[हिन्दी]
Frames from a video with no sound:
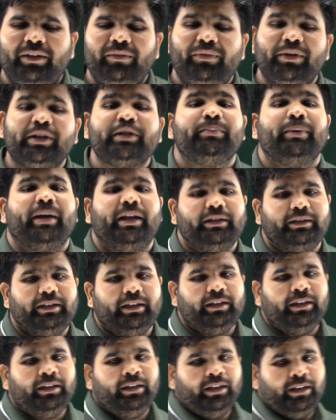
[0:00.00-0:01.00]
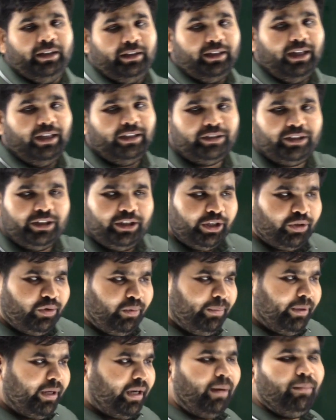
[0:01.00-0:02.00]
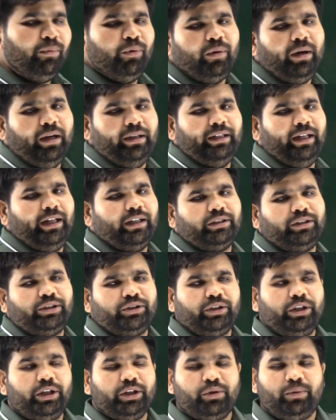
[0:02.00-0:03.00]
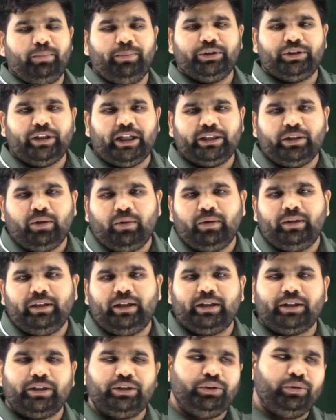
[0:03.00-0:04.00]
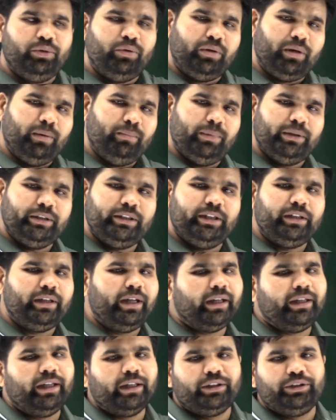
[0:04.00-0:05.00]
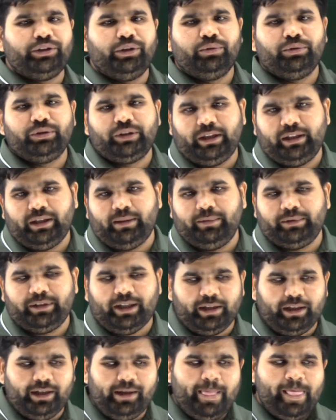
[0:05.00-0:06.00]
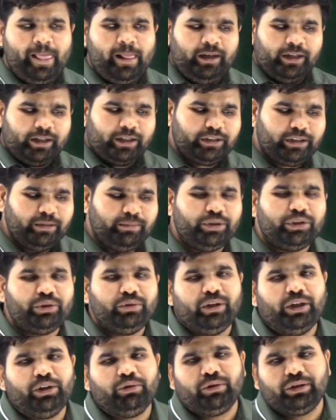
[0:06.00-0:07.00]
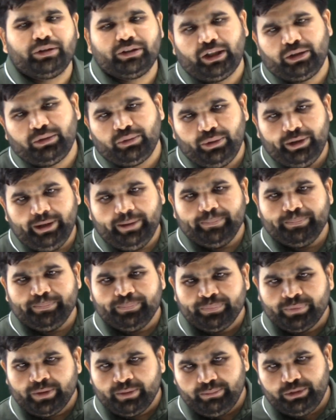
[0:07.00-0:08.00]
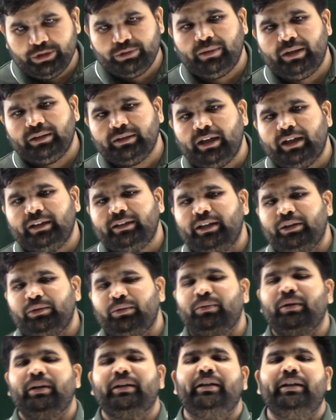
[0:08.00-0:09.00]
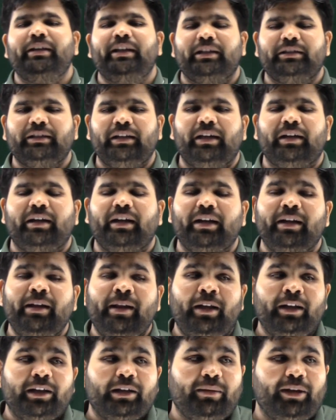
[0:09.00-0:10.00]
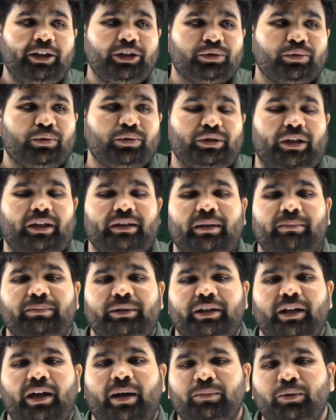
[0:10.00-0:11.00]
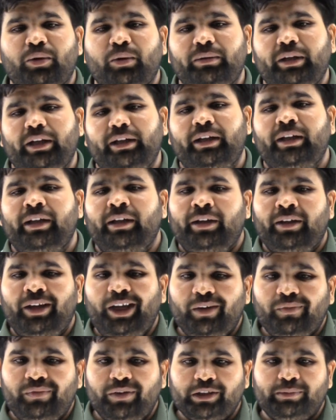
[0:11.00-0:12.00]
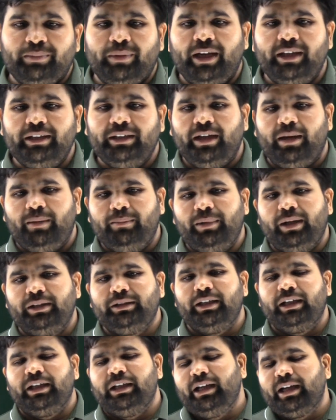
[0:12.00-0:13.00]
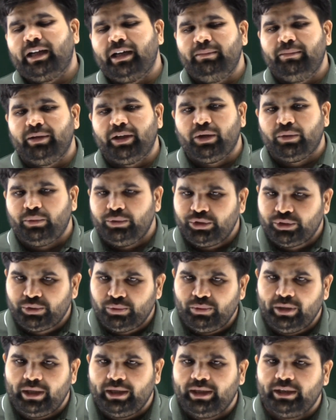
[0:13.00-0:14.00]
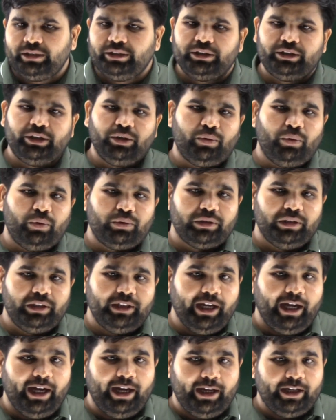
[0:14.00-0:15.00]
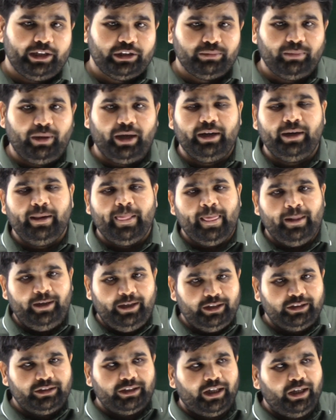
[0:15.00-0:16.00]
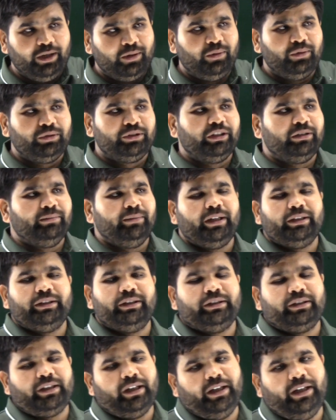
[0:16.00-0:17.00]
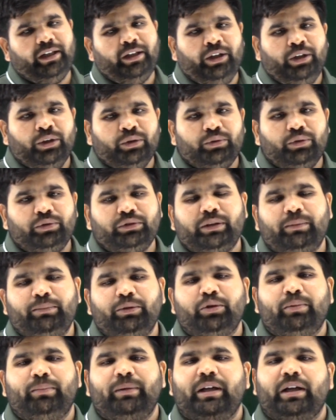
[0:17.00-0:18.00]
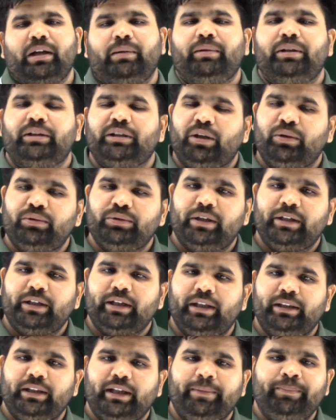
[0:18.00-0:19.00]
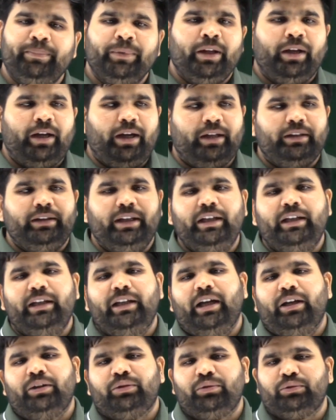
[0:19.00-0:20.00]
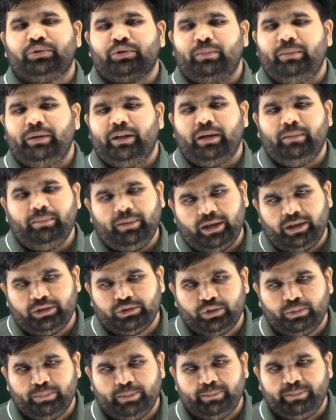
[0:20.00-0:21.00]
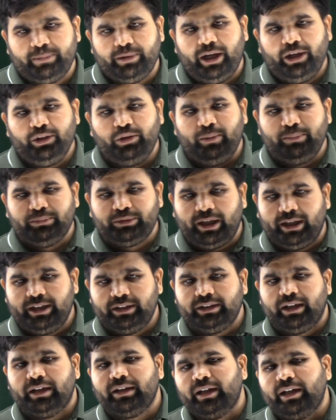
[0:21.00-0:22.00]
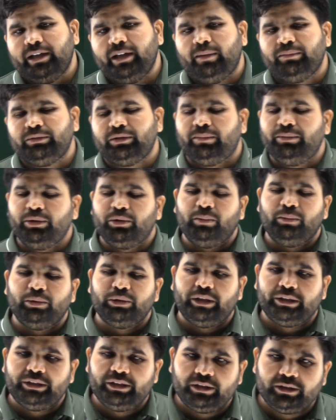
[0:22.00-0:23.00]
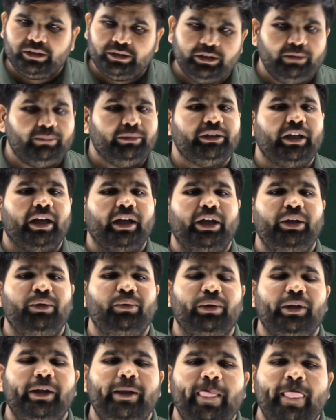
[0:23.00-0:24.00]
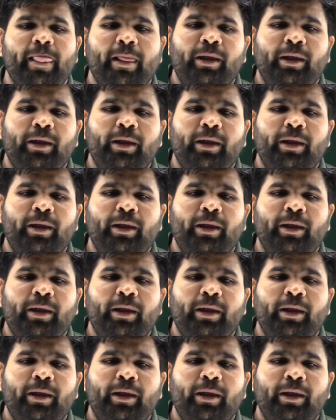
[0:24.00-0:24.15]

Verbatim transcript: ये फिक्स प्राइज़ है न इससे एक रुपये कम होगा न एक रुपये ज़्यादा होगा न किसी को कम में दिए जाएंगे न किसी को ज़्यादा में ताकि किसी भी स्टूडेंट के साथ कोई विश्वासघात या धोखाधड़ी ऐसा लगे कि भाई इसको ज़्यादा हम दिया हमको नहीं एक फिक्स प्राइस है अभ्यास एग्री अकेडमी का कोई स्टूडेंट है जिसने कोर्स लिया है इस बार इन सारे कोर्सेस में रजिस्टर्ड है तो उन सभी को मिलेगा वन थाउजेंड के अंदर अगर नहीं लिया तो उसको मिलेगा बारह सौ रुपये में आई होप सारी जानकारी आप सभी को बहुत अच्छे से समझ आ गई होगी